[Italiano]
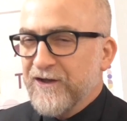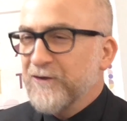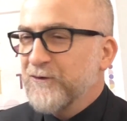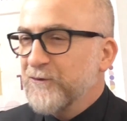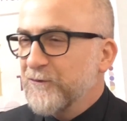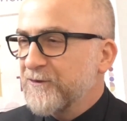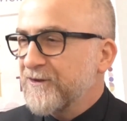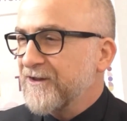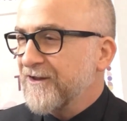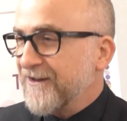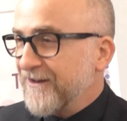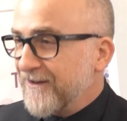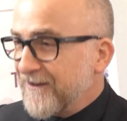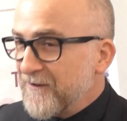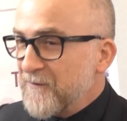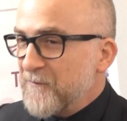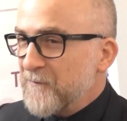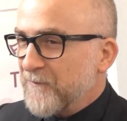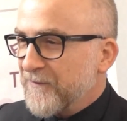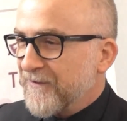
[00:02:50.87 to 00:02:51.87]
a tutti che
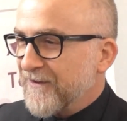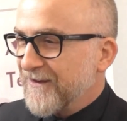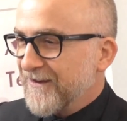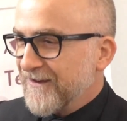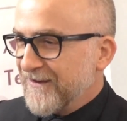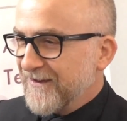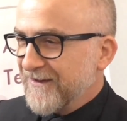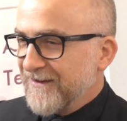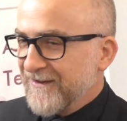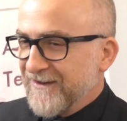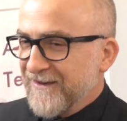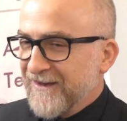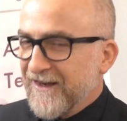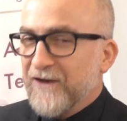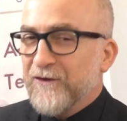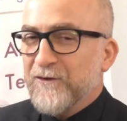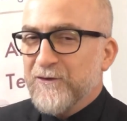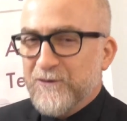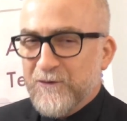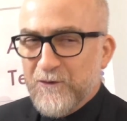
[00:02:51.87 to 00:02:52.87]

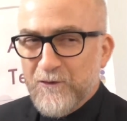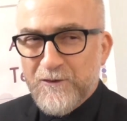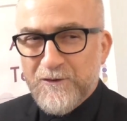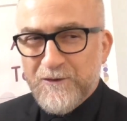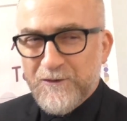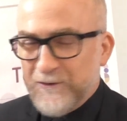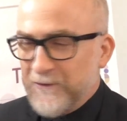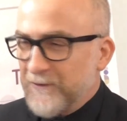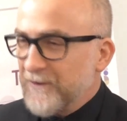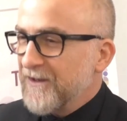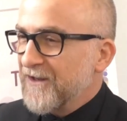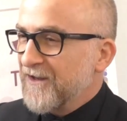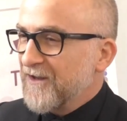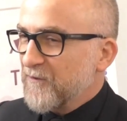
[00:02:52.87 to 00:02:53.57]
L'anno scorso